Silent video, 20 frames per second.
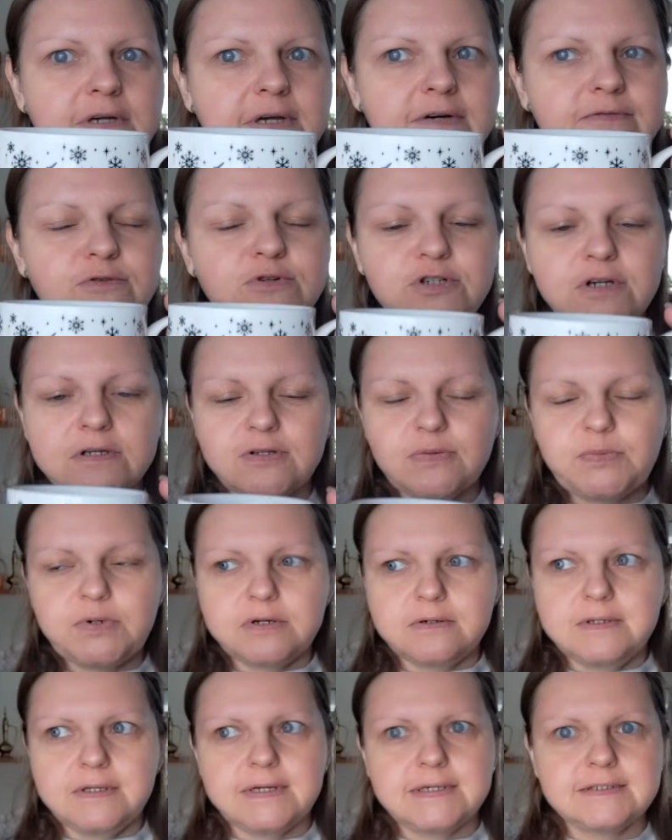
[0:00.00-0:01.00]
Kawusia
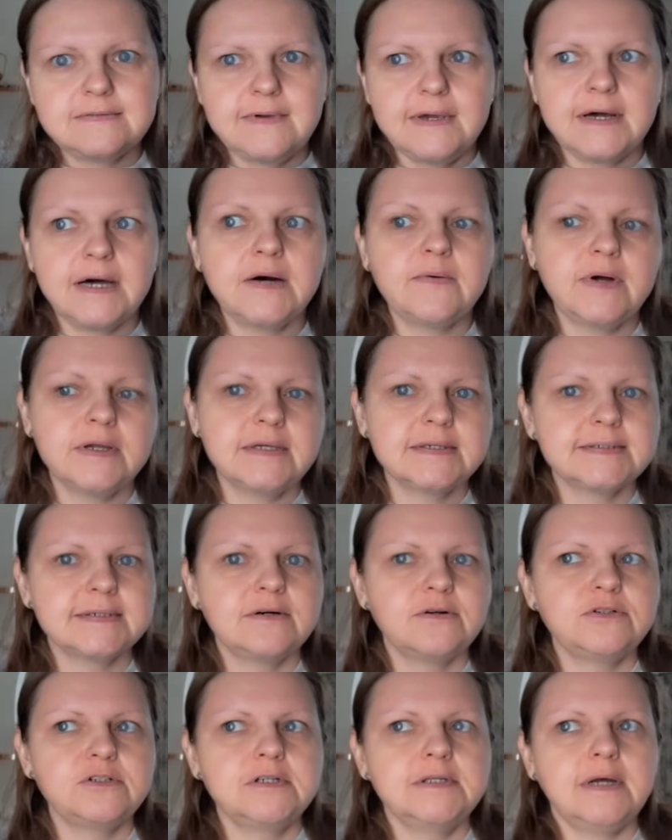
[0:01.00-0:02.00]
dopiero teraz wjechała, jest
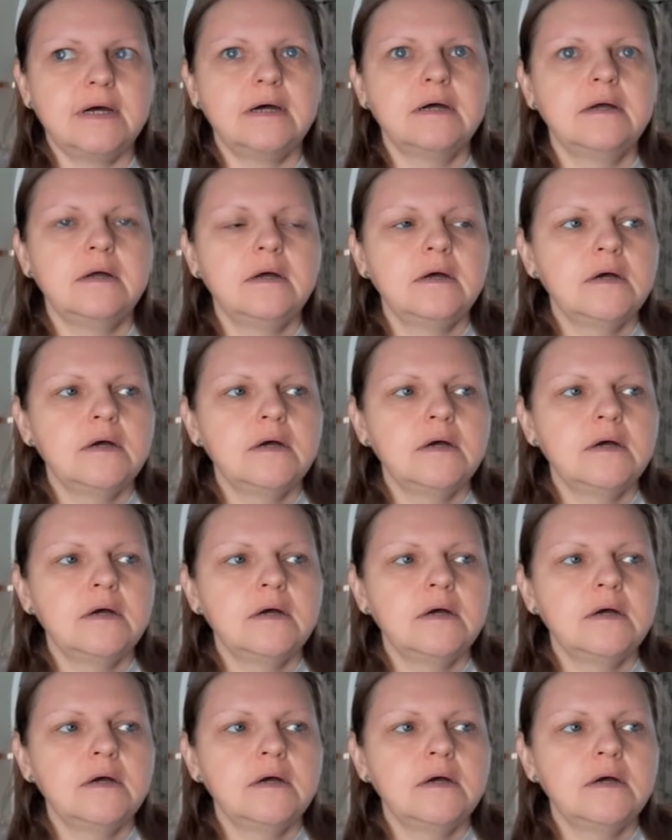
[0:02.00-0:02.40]
godzina